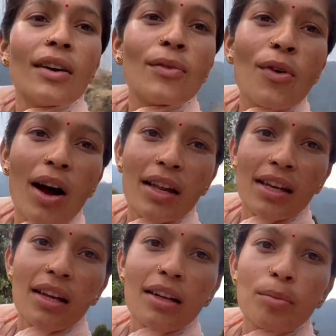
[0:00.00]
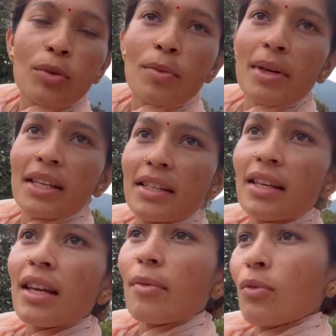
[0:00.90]
वहाँ ना कपकोट में किसी
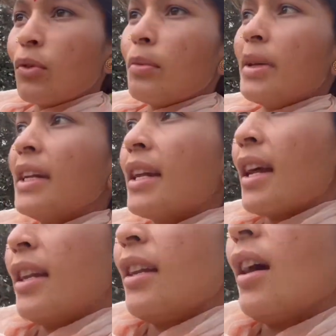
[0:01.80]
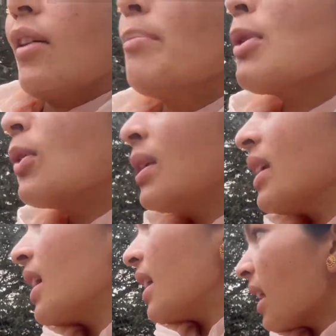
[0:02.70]
के फूल भी नहीं ठहरे ना प्योली
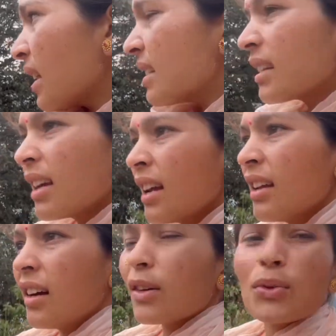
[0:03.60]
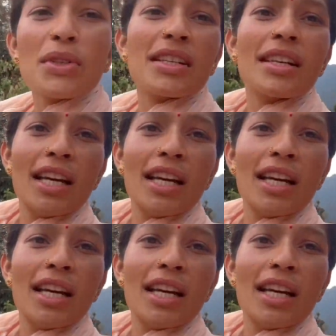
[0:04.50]
के ना इसके ना कुछ